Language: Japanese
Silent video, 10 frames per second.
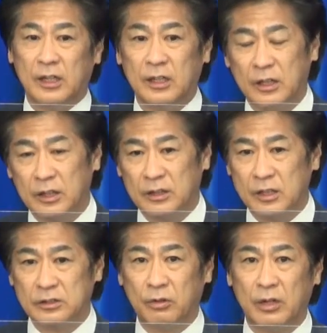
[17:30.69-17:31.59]
え
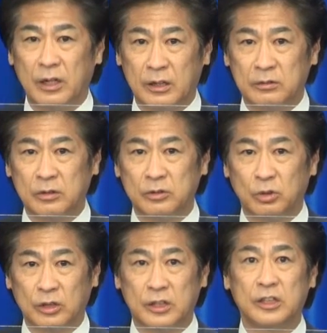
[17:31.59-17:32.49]
検査をやれ
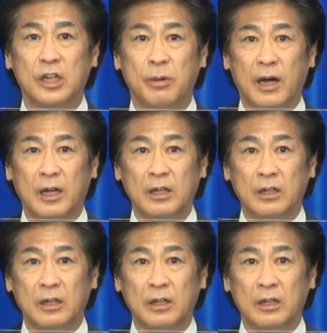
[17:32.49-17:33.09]
それができれば